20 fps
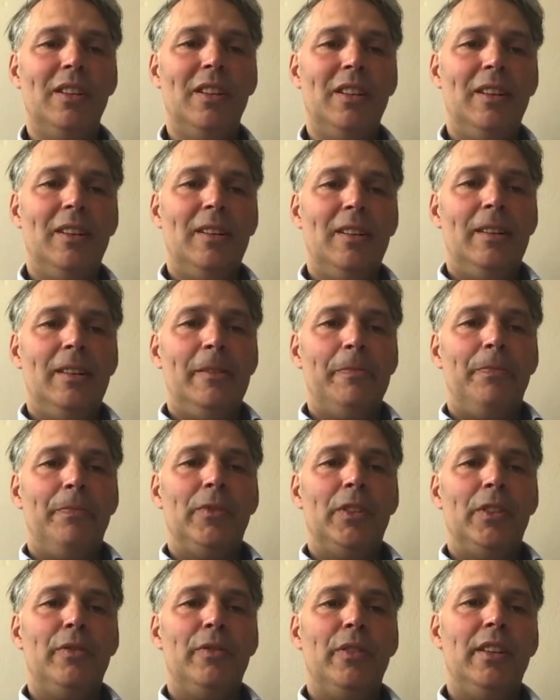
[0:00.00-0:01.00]
Was wäre denn,
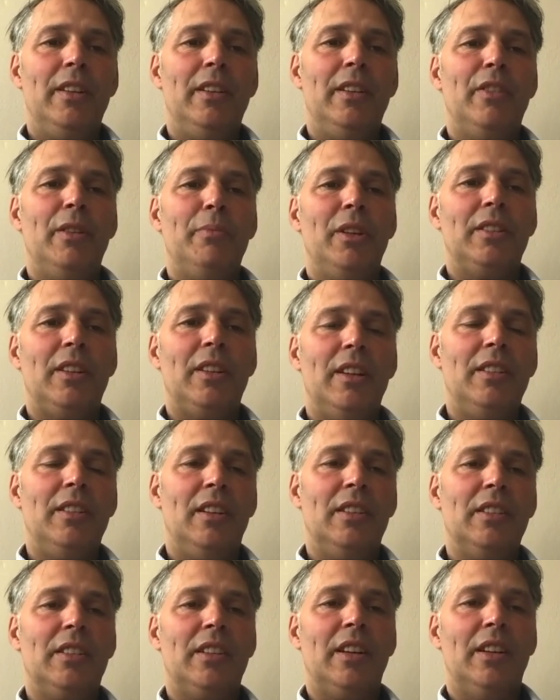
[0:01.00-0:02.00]
wenn mal drei Tage keine
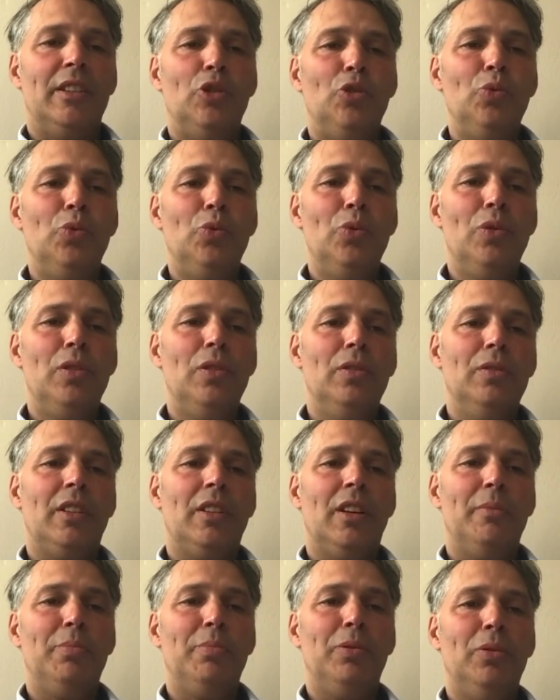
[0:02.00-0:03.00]
Nudeln und kein Brot
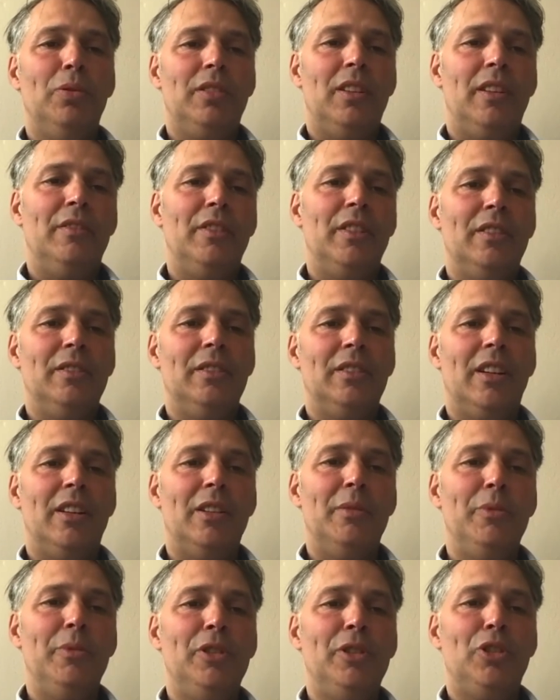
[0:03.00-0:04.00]
da wäre und keine
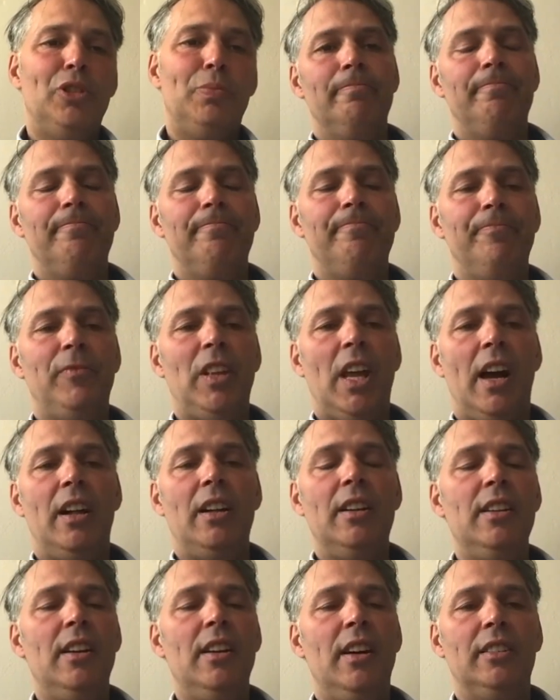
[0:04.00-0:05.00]
Milchprodukte? Der Aldi
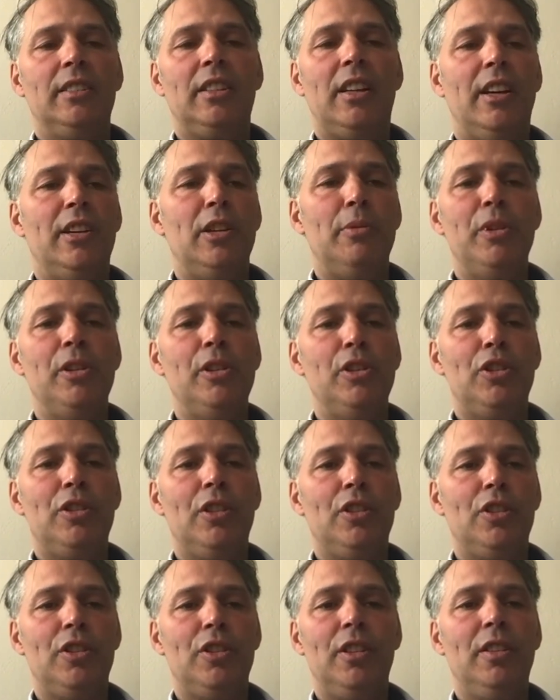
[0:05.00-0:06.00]
hat keine Milch da stehen,
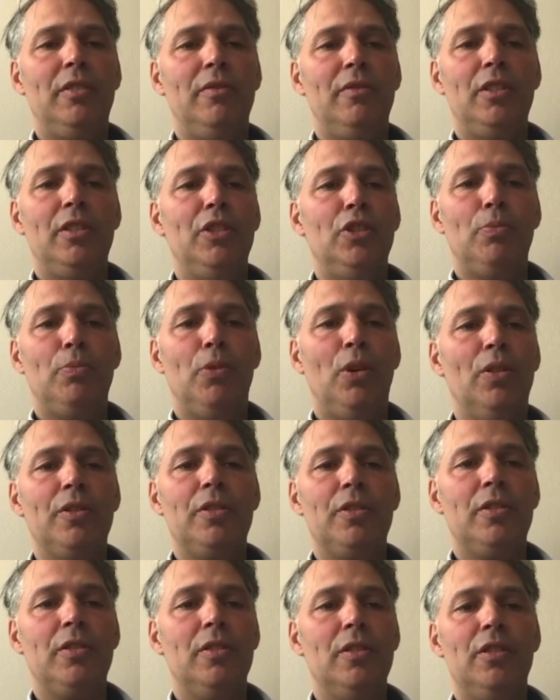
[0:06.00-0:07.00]
wenn ich morgens nicht in den
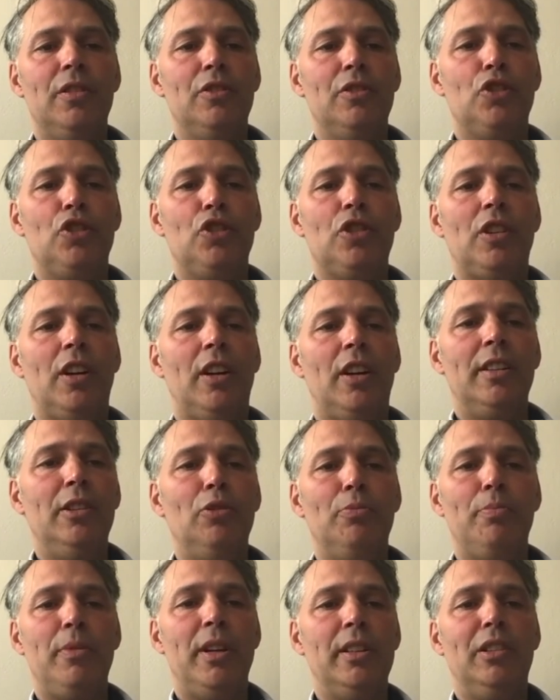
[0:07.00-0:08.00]
Stall gehe und melke die
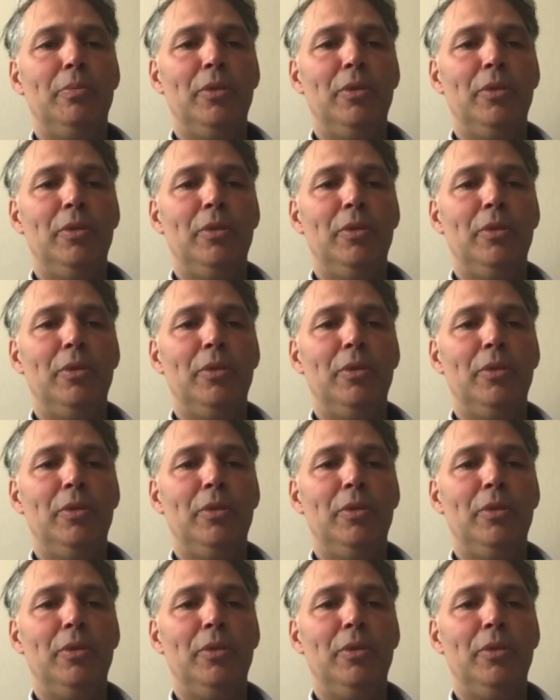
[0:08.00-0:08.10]
Milch.